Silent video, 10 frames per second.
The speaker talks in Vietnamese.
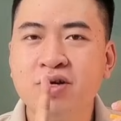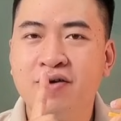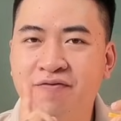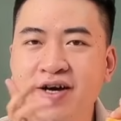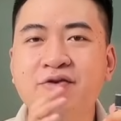
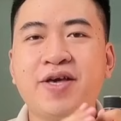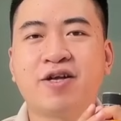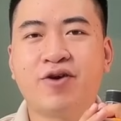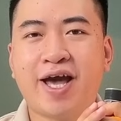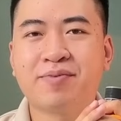Với góc nhìn của
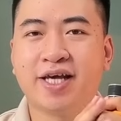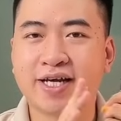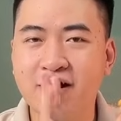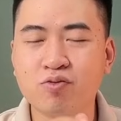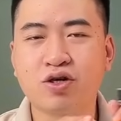em thì
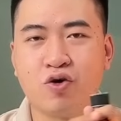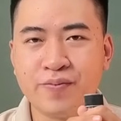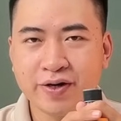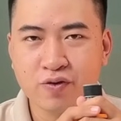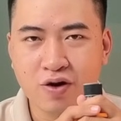không có củ
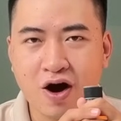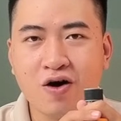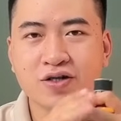micro ngon,